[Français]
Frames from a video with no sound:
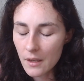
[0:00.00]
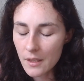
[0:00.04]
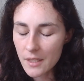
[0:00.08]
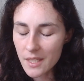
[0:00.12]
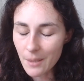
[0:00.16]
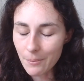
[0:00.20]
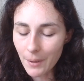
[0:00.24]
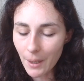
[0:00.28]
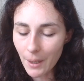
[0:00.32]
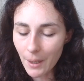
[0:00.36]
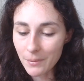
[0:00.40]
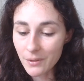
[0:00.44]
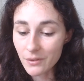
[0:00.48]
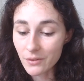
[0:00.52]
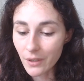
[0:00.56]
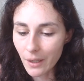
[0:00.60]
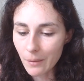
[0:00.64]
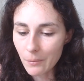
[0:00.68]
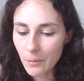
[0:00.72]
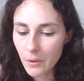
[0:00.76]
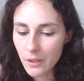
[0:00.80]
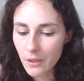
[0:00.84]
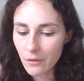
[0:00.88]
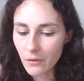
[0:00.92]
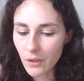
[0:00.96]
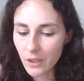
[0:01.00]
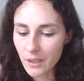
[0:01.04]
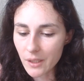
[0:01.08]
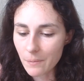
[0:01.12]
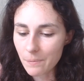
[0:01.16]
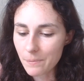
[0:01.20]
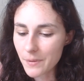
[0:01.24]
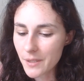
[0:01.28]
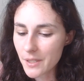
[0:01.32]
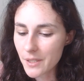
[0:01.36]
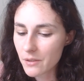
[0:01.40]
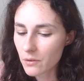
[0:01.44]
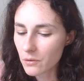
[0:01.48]
Ça permet vraiment d'avoir des
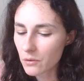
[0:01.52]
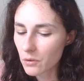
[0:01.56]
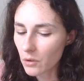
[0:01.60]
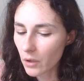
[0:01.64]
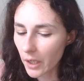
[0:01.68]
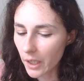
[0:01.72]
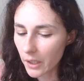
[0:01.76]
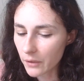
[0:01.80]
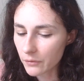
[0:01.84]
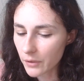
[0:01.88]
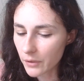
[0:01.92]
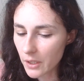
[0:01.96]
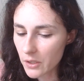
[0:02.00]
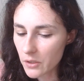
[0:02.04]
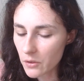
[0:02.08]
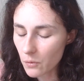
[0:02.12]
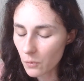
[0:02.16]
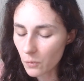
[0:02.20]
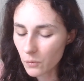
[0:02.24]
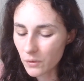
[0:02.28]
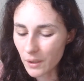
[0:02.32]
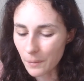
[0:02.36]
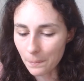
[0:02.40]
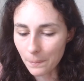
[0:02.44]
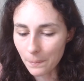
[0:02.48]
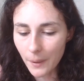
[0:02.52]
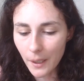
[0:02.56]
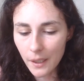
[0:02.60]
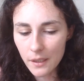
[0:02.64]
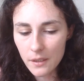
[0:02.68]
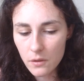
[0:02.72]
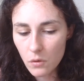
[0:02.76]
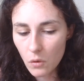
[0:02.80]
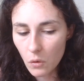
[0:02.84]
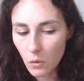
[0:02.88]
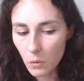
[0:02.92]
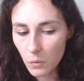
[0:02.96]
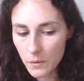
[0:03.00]
pistes de réflexion, des
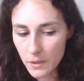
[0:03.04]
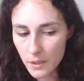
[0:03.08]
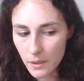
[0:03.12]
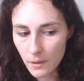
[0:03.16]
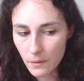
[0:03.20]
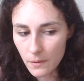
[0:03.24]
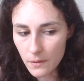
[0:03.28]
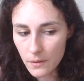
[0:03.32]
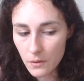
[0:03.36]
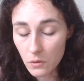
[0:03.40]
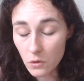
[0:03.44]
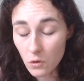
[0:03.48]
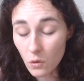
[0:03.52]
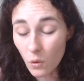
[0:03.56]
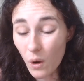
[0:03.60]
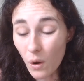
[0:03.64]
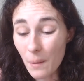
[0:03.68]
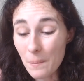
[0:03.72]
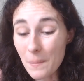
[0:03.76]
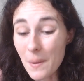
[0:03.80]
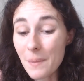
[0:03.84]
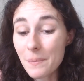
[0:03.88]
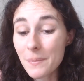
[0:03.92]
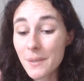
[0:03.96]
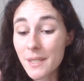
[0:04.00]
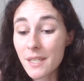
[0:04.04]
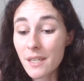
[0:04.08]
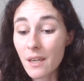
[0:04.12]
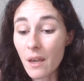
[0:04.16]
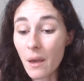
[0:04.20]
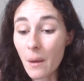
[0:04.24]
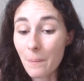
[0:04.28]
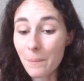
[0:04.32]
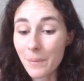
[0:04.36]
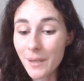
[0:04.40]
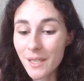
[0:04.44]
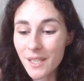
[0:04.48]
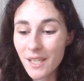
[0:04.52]
prises de conscience. Je crois même qu'il y a
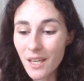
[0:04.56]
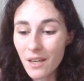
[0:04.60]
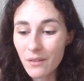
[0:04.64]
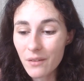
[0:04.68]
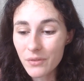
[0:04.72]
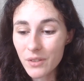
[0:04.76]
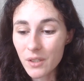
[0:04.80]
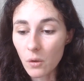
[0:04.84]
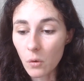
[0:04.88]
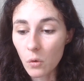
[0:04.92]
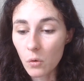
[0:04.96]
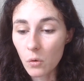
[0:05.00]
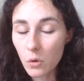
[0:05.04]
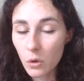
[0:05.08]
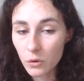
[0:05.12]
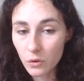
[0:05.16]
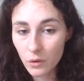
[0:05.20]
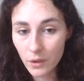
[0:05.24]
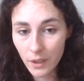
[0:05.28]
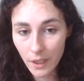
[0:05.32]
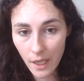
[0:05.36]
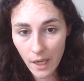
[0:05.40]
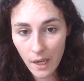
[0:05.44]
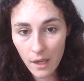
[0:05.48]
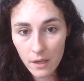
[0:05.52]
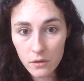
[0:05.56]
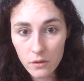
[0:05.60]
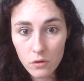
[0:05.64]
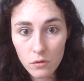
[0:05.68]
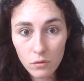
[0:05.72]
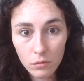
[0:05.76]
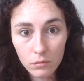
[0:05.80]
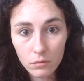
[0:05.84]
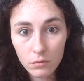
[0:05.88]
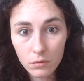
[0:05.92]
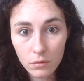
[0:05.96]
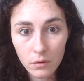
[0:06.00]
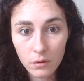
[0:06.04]
un PDF qui est en cours de
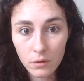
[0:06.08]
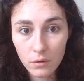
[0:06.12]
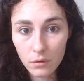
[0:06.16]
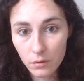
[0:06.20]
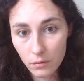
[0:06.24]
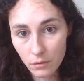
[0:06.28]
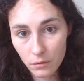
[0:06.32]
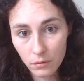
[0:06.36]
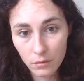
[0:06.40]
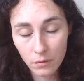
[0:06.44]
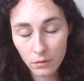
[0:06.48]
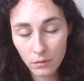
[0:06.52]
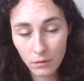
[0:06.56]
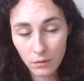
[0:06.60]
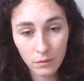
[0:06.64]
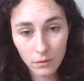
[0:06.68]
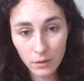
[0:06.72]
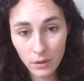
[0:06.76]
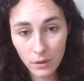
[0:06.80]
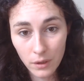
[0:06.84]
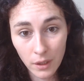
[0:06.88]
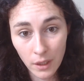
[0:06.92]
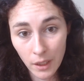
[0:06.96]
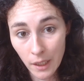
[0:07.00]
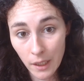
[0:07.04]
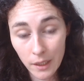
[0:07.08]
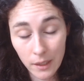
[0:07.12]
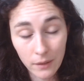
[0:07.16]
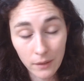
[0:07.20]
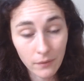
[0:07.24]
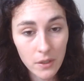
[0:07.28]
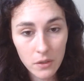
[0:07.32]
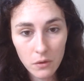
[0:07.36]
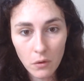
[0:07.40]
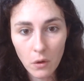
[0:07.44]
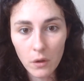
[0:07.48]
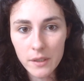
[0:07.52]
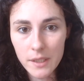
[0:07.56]
création euh, qui
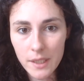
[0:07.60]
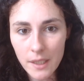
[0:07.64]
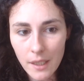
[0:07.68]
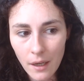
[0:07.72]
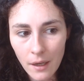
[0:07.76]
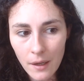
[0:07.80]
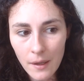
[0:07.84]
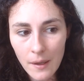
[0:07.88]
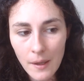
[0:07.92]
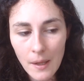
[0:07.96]
va sortir.